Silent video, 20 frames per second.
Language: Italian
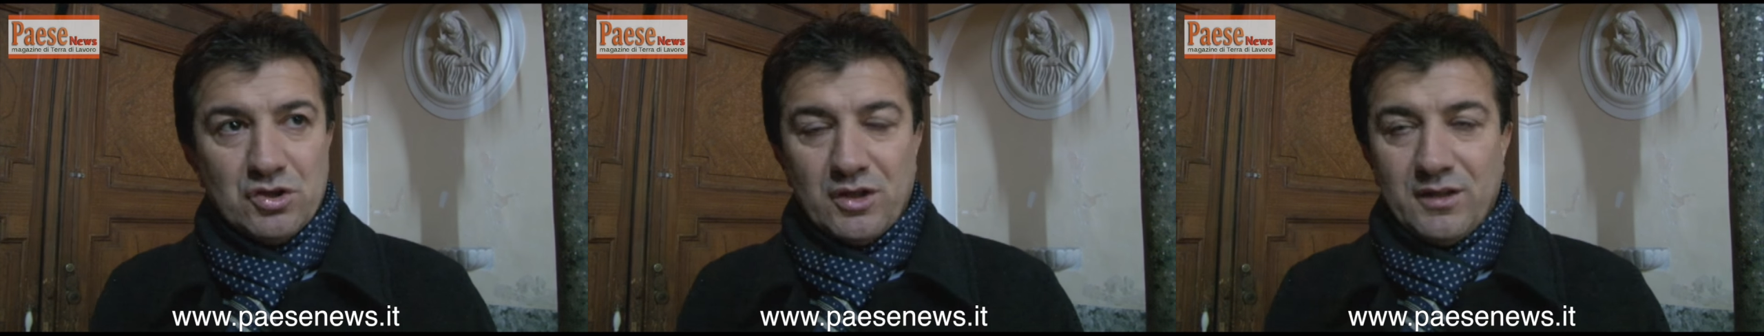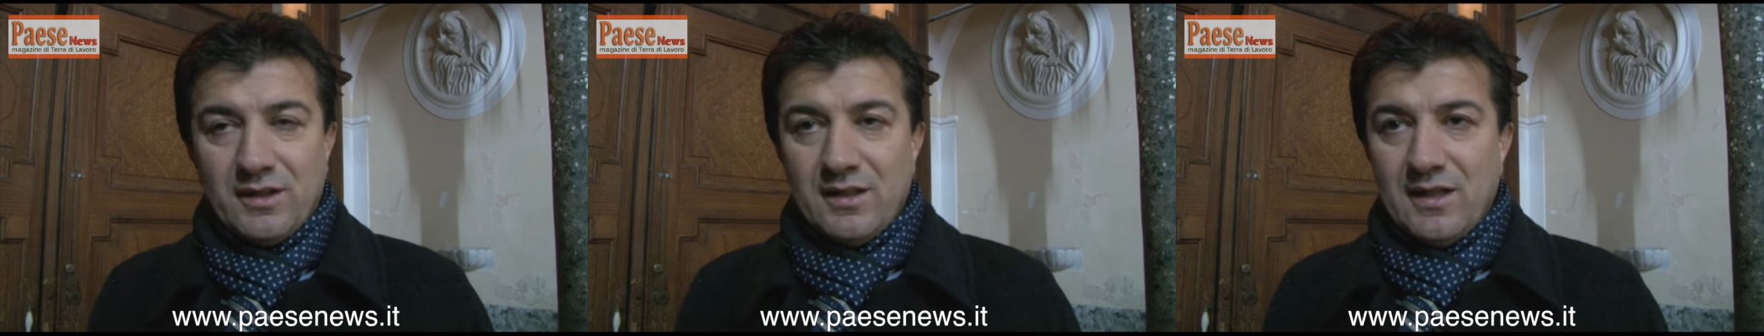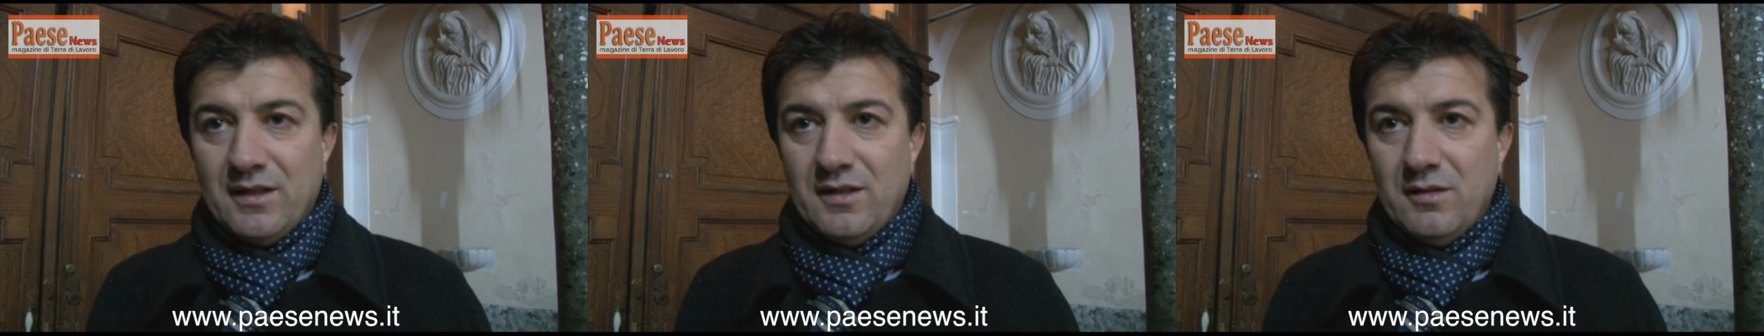
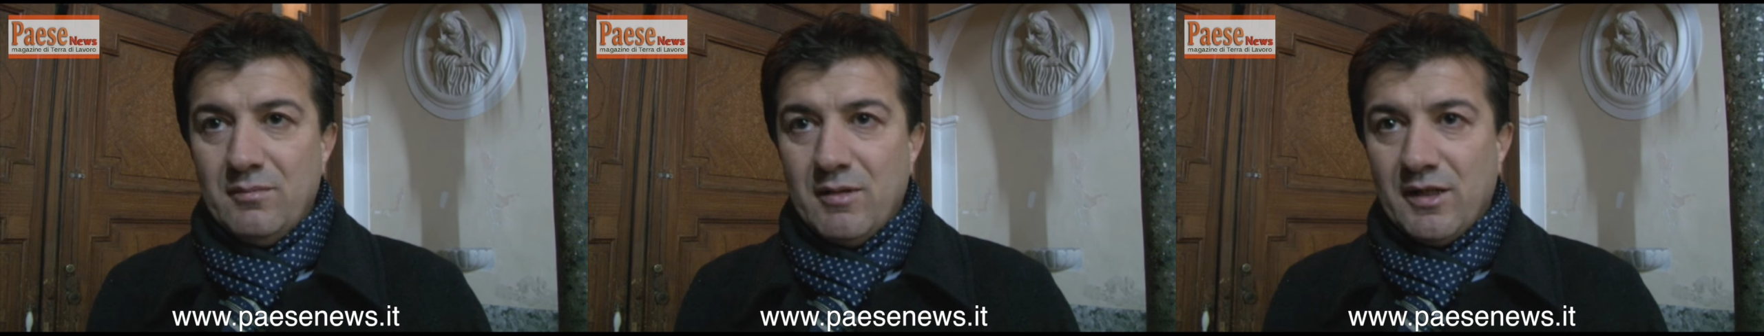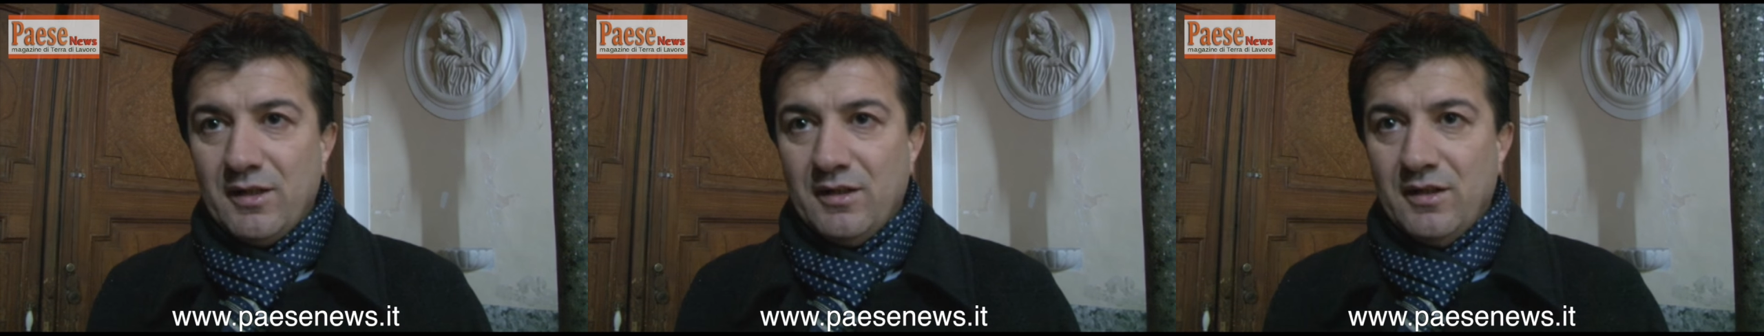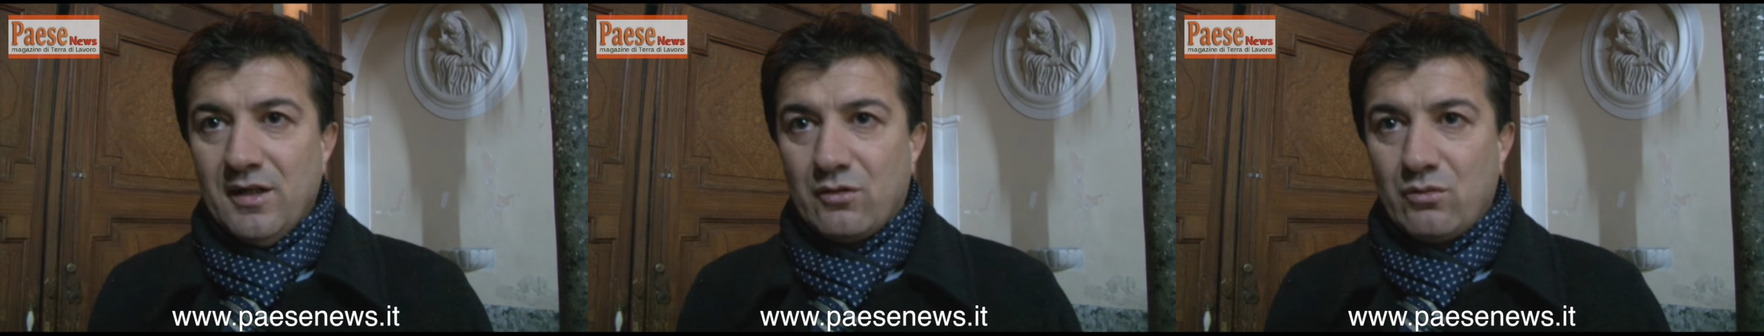centinaia di
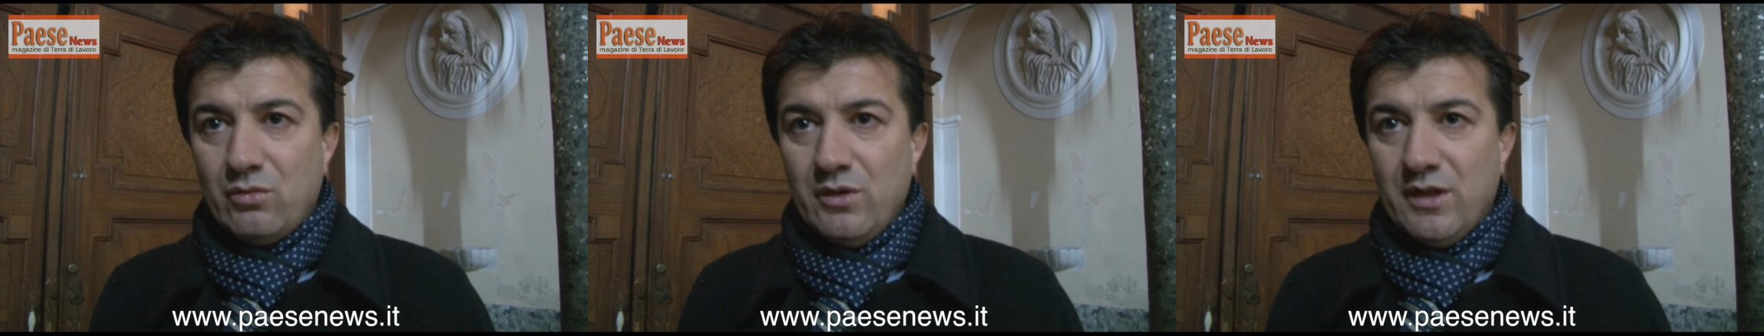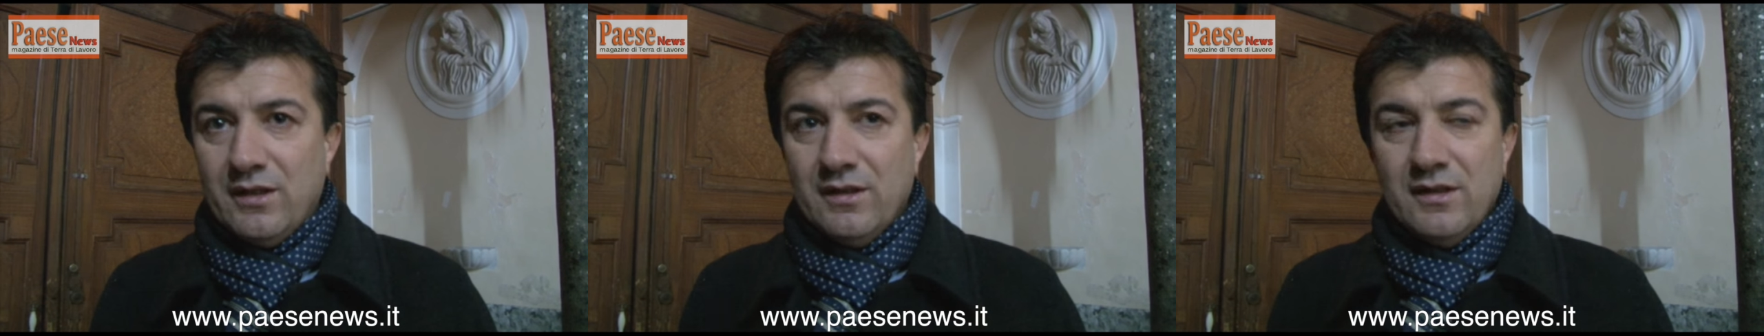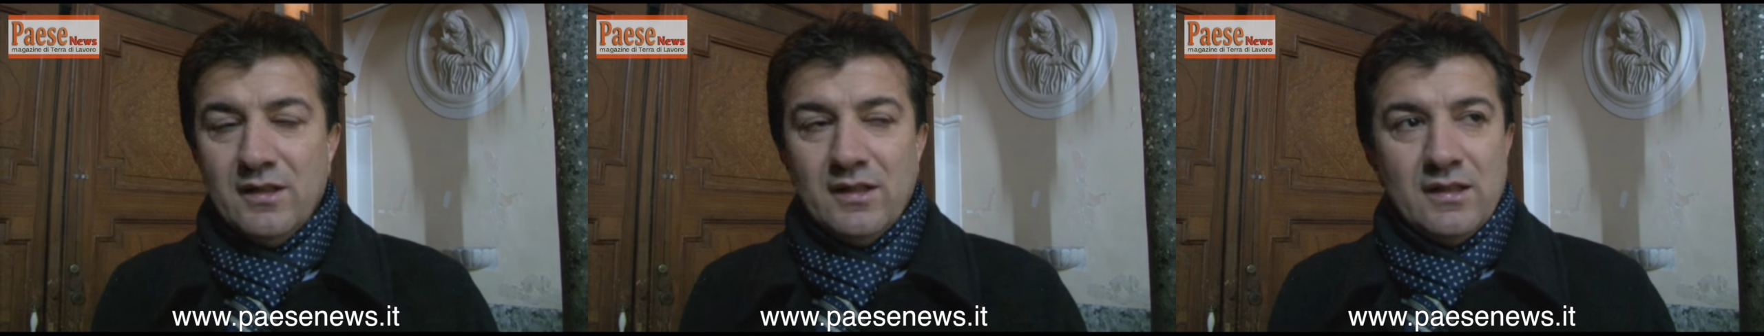metri da
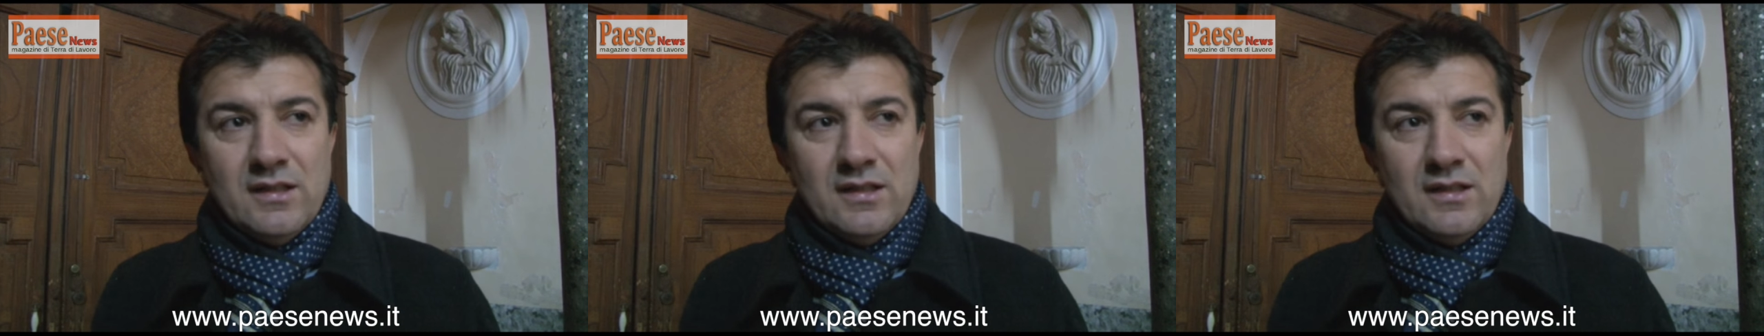qui,